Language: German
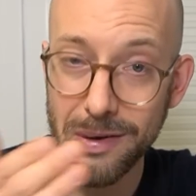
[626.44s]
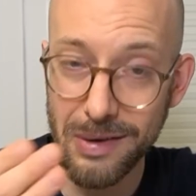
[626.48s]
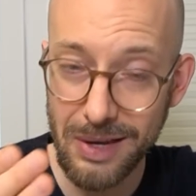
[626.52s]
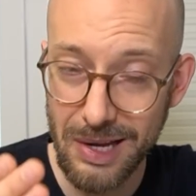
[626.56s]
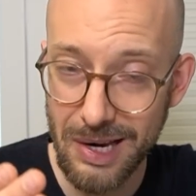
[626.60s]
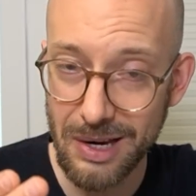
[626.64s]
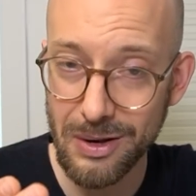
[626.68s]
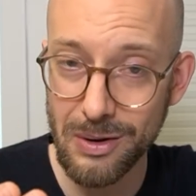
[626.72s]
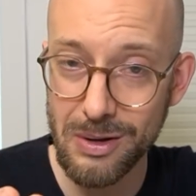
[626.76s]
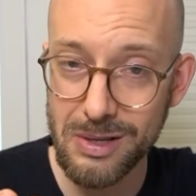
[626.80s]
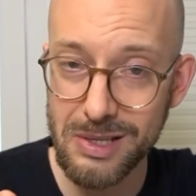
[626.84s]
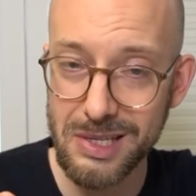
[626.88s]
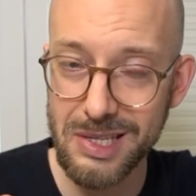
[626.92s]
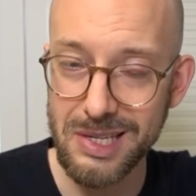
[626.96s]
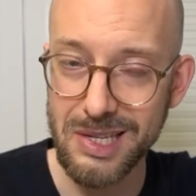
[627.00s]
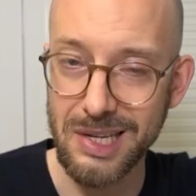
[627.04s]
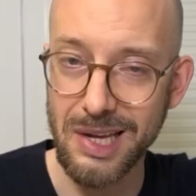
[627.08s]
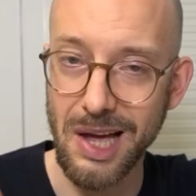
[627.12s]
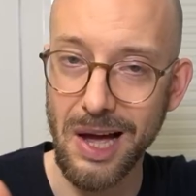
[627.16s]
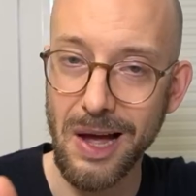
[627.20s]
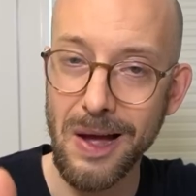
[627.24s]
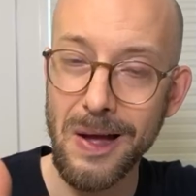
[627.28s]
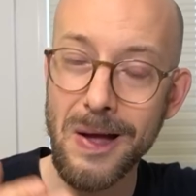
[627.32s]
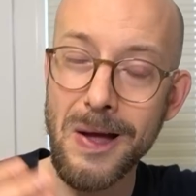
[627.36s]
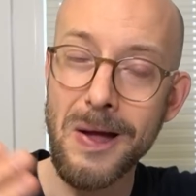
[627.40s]
viel
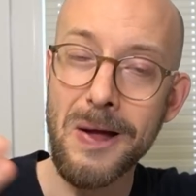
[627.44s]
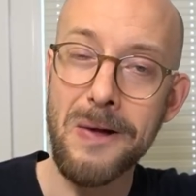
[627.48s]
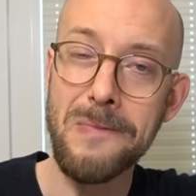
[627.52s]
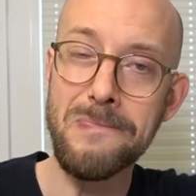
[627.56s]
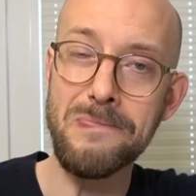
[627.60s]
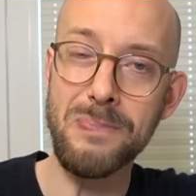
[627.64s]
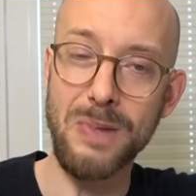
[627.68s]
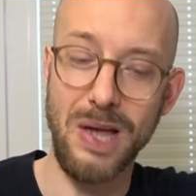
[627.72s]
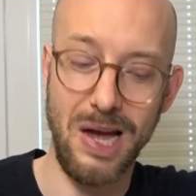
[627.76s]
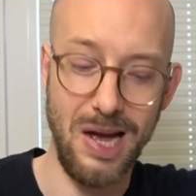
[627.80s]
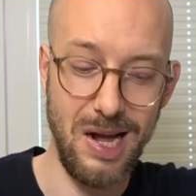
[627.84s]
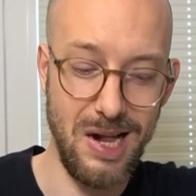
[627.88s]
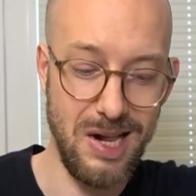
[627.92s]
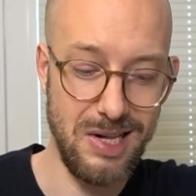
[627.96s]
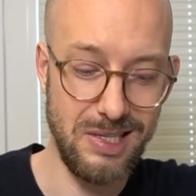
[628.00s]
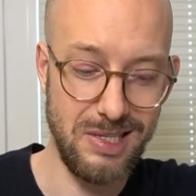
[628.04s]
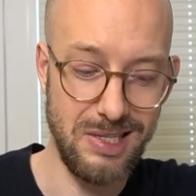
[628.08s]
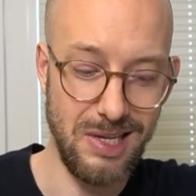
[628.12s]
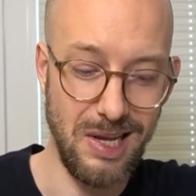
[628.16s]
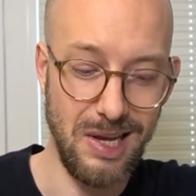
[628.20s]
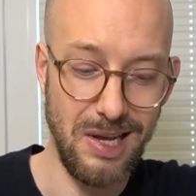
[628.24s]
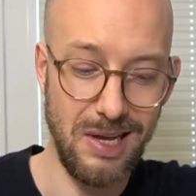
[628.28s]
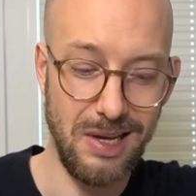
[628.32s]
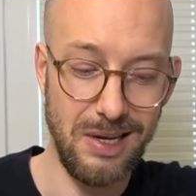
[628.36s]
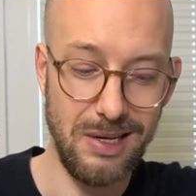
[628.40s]
günstiger,
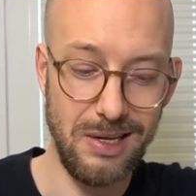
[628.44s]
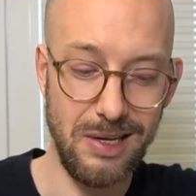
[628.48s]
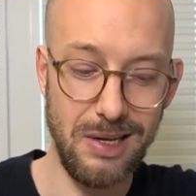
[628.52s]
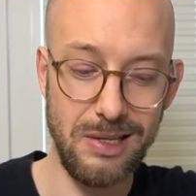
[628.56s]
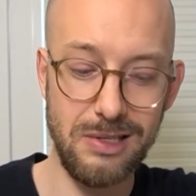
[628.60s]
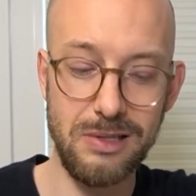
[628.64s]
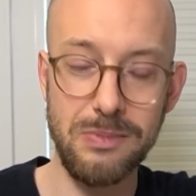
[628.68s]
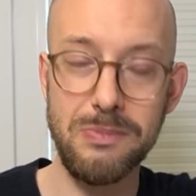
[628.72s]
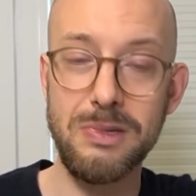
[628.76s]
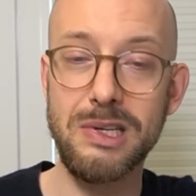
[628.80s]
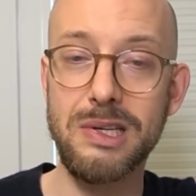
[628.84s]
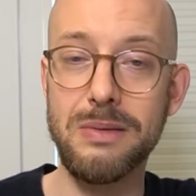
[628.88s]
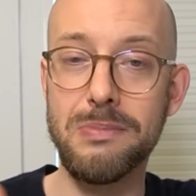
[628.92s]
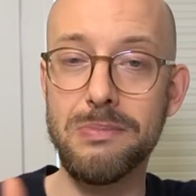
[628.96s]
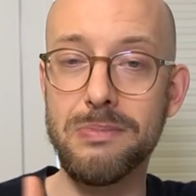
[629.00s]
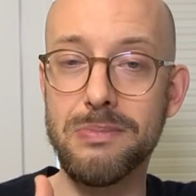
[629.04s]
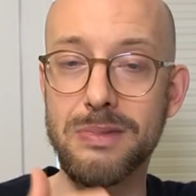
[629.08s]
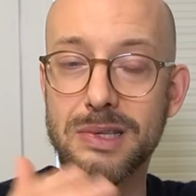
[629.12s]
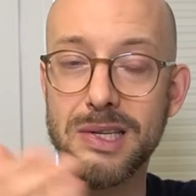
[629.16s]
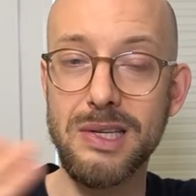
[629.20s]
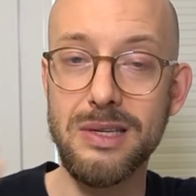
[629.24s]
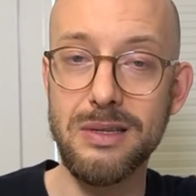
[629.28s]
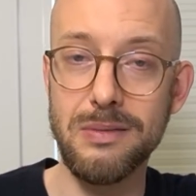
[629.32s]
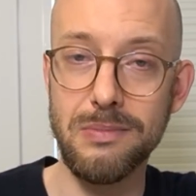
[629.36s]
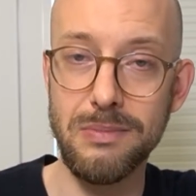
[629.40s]
als jetzt mit dem,
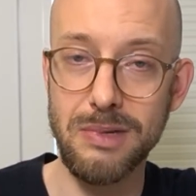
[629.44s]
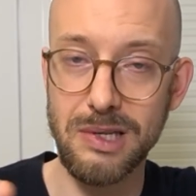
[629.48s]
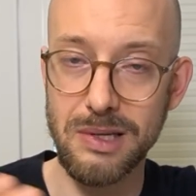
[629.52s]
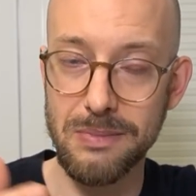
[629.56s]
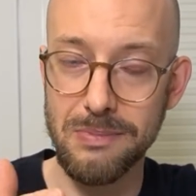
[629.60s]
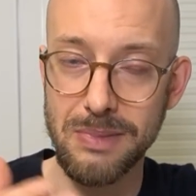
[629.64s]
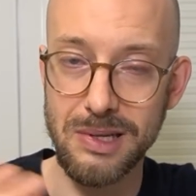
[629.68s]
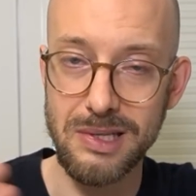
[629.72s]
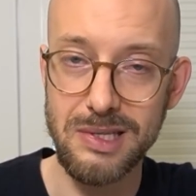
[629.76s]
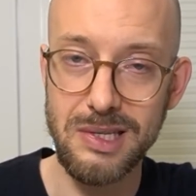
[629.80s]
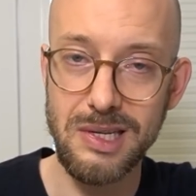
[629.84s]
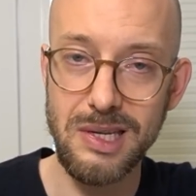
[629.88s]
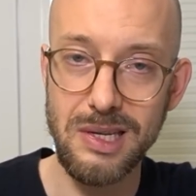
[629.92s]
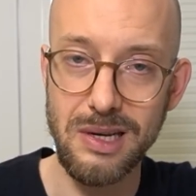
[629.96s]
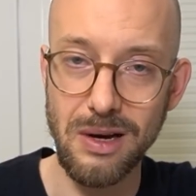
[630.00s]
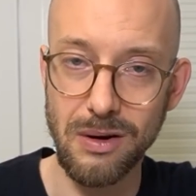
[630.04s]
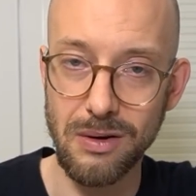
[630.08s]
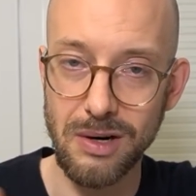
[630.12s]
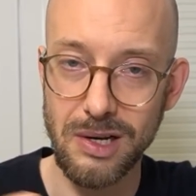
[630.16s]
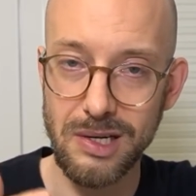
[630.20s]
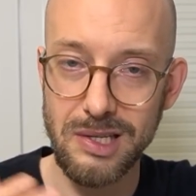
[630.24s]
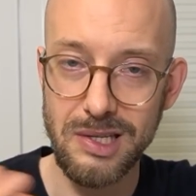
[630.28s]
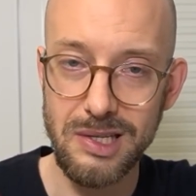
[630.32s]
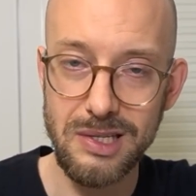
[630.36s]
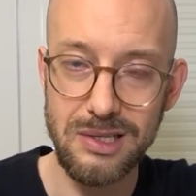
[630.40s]
mit dem Benziner
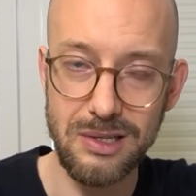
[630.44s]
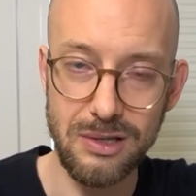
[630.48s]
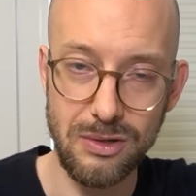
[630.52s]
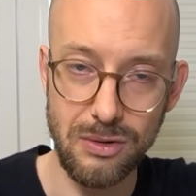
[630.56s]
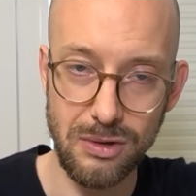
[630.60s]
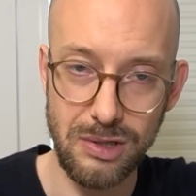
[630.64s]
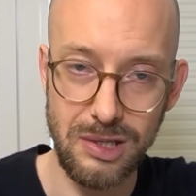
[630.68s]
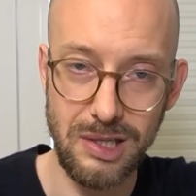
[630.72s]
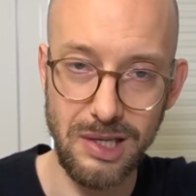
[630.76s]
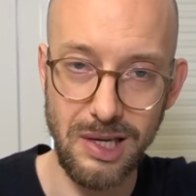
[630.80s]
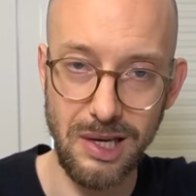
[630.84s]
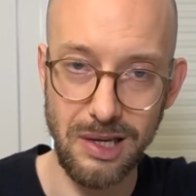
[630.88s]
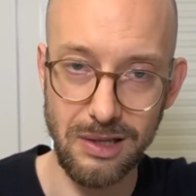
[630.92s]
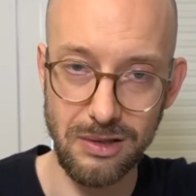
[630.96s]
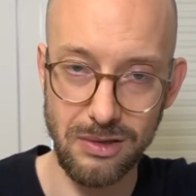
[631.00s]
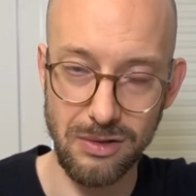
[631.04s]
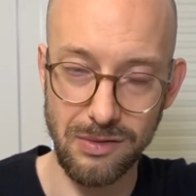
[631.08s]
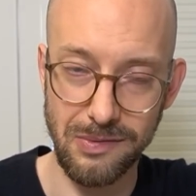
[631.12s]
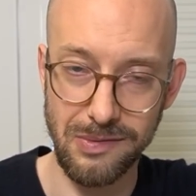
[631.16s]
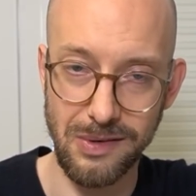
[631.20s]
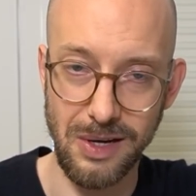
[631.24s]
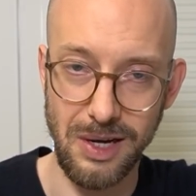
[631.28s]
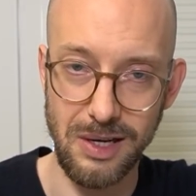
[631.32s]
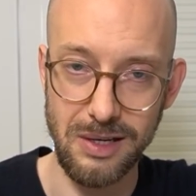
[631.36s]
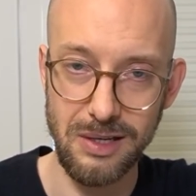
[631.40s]
oder Diesel durch die Gegend zu
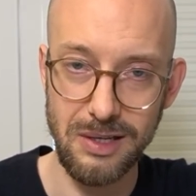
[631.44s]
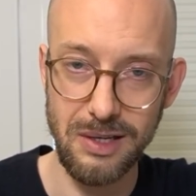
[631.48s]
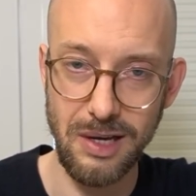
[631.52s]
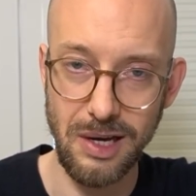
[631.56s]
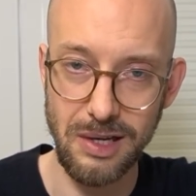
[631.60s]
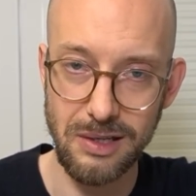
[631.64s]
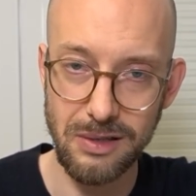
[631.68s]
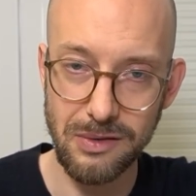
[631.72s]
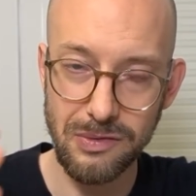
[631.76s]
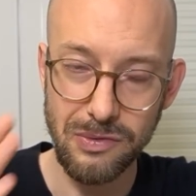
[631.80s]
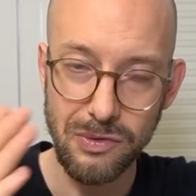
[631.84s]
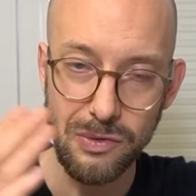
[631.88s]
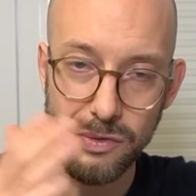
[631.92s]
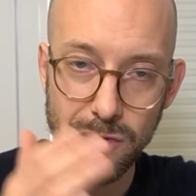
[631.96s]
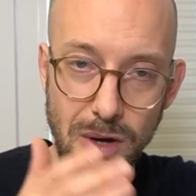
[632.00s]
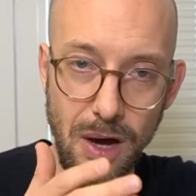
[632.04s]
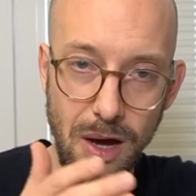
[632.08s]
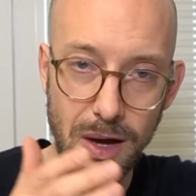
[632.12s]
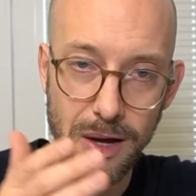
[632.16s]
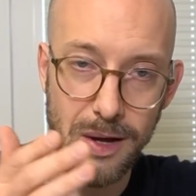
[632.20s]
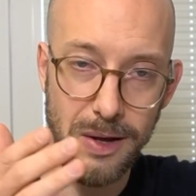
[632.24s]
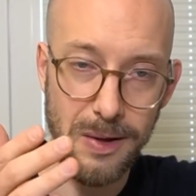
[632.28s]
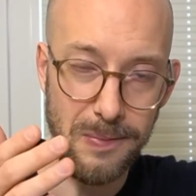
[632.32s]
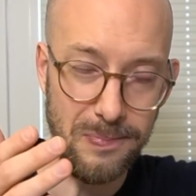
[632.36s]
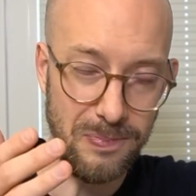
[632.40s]
fahren. Ne? Da hatte ich
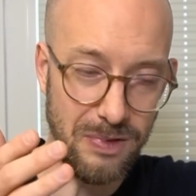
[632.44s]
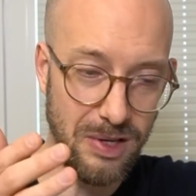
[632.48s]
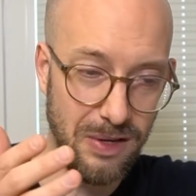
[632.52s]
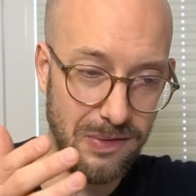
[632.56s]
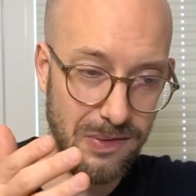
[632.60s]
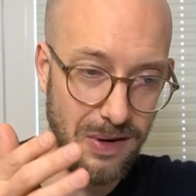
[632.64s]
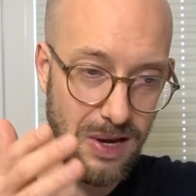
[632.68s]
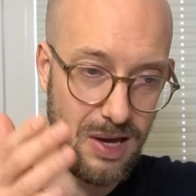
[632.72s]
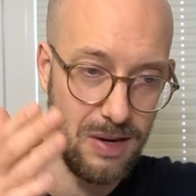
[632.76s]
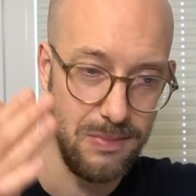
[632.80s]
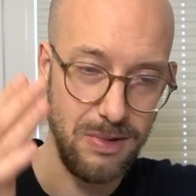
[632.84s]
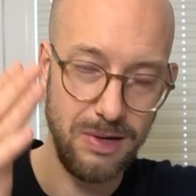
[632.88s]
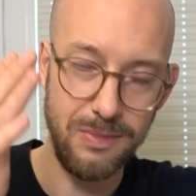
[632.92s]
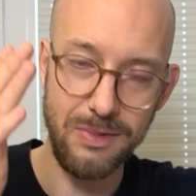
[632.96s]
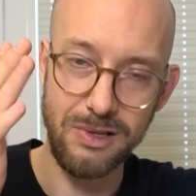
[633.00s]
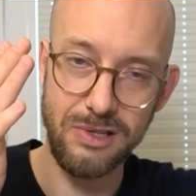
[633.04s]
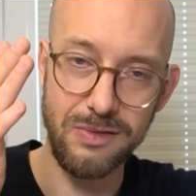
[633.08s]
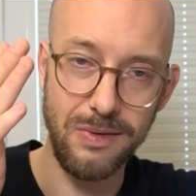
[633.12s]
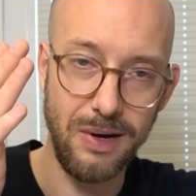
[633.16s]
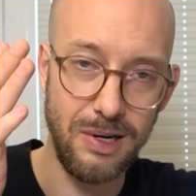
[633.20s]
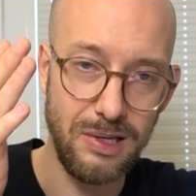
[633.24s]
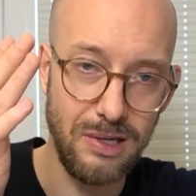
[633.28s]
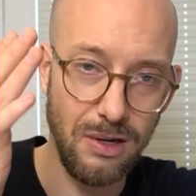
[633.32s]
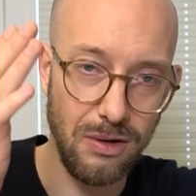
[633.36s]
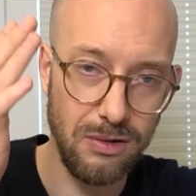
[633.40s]
früher, ich fahre ja manchmal
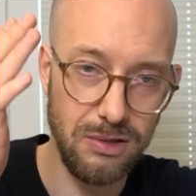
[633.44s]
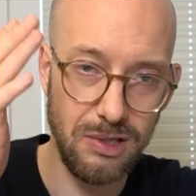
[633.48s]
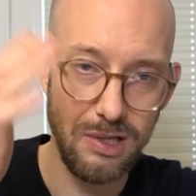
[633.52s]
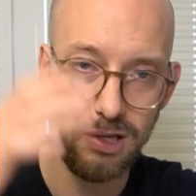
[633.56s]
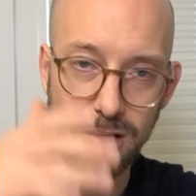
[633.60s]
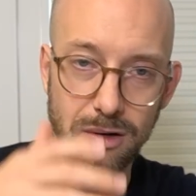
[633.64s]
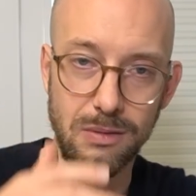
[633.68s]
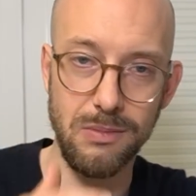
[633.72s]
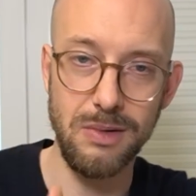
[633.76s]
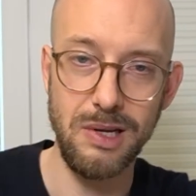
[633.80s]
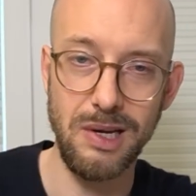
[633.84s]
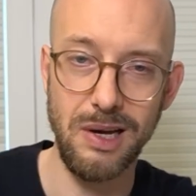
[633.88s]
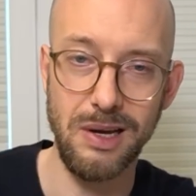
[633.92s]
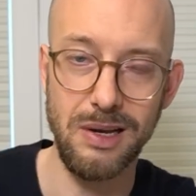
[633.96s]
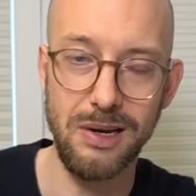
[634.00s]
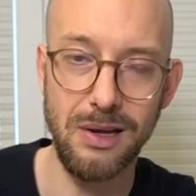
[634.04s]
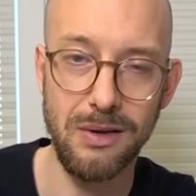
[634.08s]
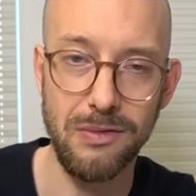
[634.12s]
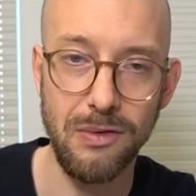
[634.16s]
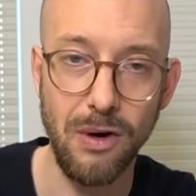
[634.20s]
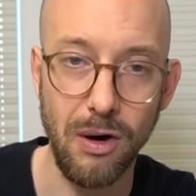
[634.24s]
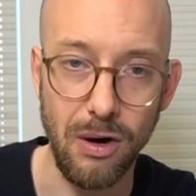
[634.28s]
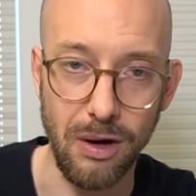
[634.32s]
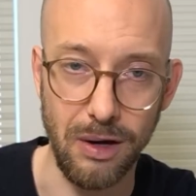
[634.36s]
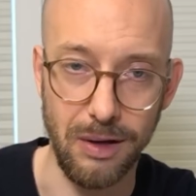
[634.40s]
2000 Kilometer in
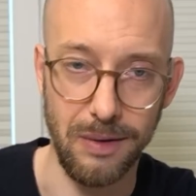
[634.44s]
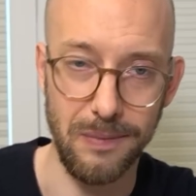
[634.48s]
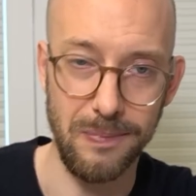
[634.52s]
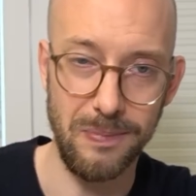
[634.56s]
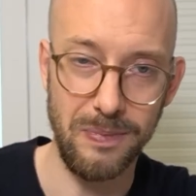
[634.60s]
der Woche